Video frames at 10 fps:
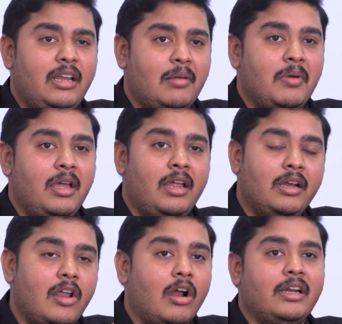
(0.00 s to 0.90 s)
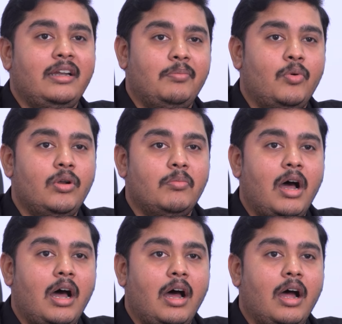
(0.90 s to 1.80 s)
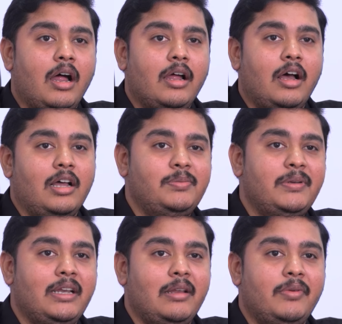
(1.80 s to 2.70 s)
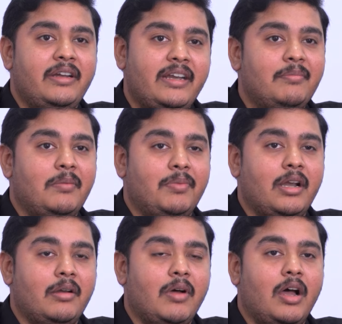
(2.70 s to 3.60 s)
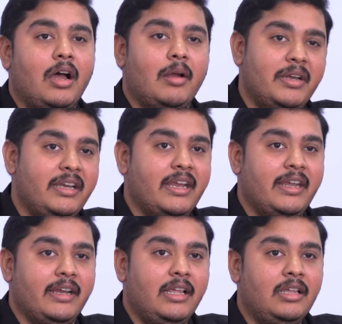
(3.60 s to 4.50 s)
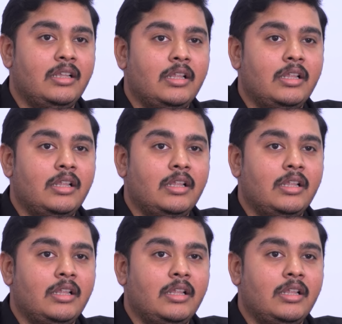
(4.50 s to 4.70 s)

நம்ம டாக்டர்கிட்ட போகணுமா ஹாஸ்பிட்டலில் போய் ட்ரீட்மெண்ட் பண்ணணுமா அப்படின்னு கேட்டிங்கன்னா